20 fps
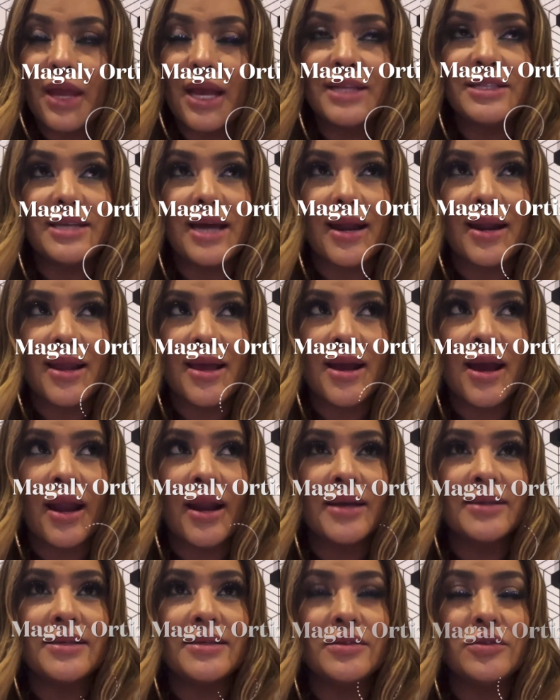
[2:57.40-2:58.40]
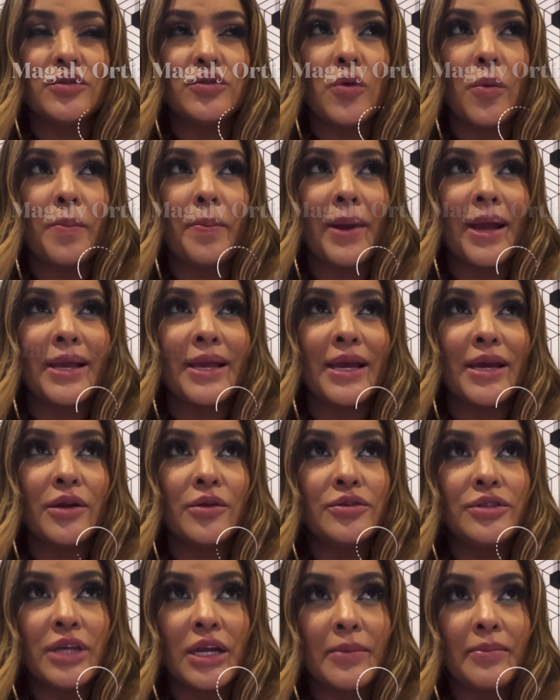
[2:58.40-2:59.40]
Echarle ganas a sus
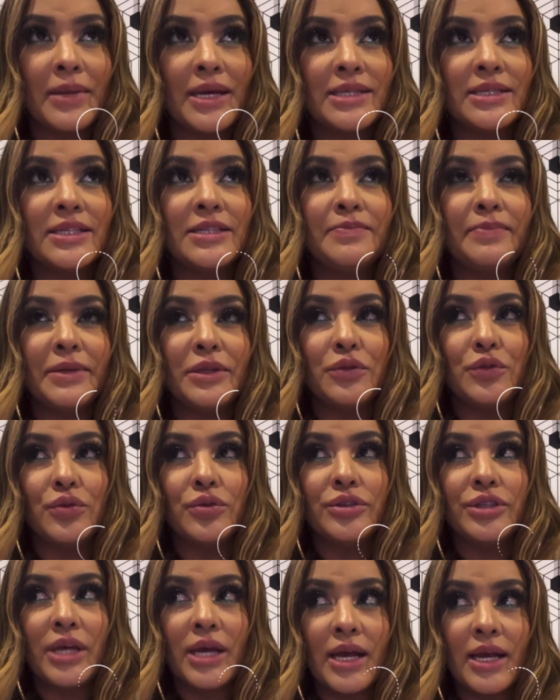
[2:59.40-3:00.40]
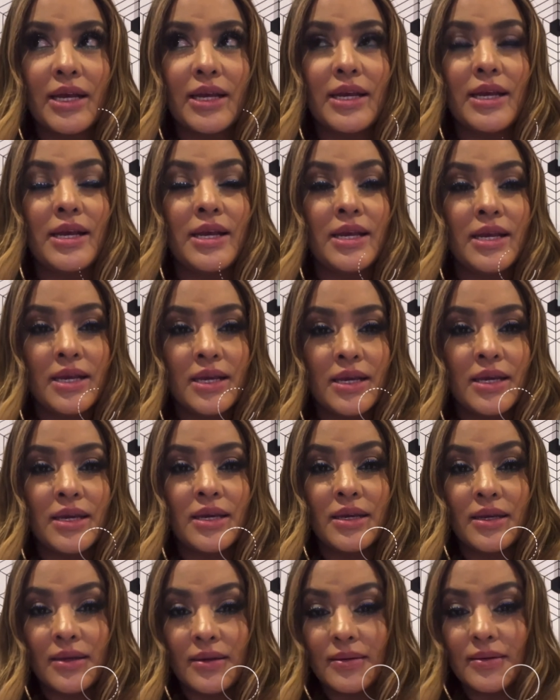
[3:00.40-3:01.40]
compañeros, ser más respetuosa
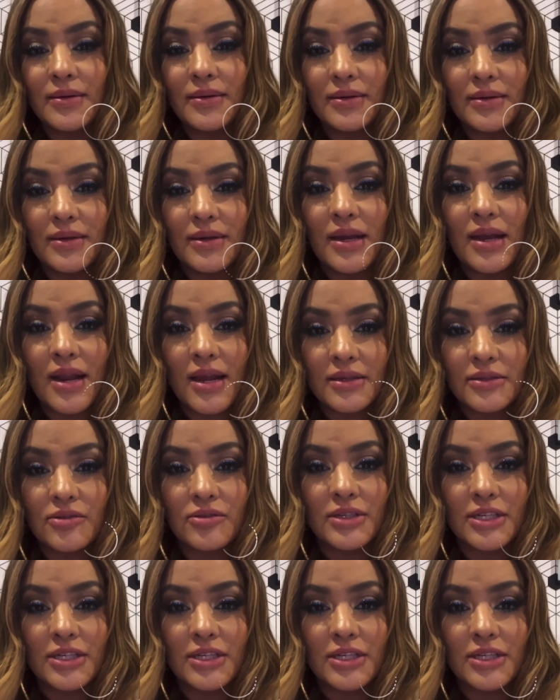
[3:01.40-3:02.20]
y, y las